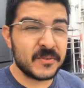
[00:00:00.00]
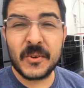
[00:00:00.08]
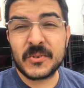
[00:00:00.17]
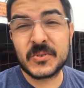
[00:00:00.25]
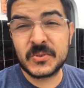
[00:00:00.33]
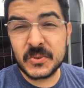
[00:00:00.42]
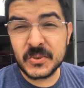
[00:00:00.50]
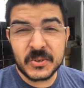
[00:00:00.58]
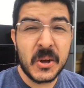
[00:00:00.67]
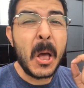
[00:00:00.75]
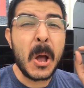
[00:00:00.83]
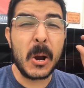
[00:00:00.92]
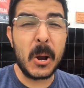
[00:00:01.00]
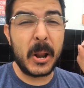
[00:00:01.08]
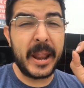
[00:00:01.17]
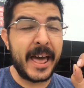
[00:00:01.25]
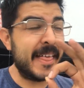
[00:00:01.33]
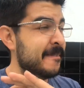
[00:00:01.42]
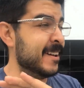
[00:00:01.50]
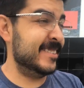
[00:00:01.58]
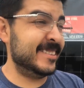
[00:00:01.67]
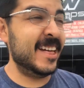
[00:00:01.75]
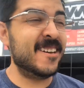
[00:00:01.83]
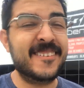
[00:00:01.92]
un Suru nada
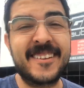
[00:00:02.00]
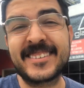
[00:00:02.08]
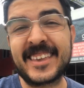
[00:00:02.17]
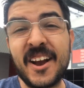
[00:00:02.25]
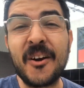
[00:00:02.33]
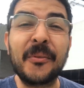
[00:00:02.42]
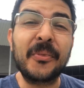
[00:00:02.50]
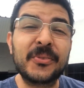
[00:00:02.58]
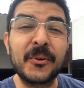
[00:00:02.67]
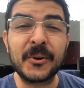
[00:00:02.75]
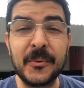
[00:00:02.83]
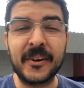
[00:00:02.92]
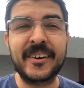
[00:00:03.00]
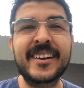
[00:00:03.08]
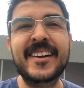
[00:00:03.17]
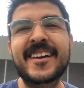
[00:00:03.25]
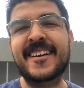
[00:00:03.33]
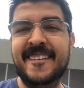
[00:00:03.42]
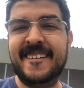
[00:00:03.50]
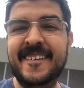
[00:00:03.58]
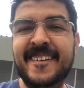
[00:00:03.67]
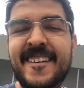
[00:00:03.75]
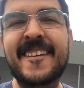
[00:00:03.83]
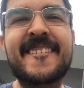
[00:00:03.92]
más y nada menos que con turbo.
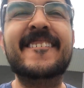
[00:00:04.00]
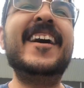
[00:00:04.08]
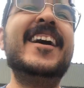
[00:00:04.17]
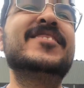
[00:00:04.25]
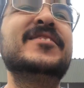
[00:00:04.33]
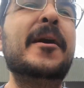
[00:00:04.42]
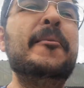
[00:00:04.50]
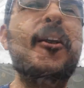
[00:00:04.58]
Güey, es una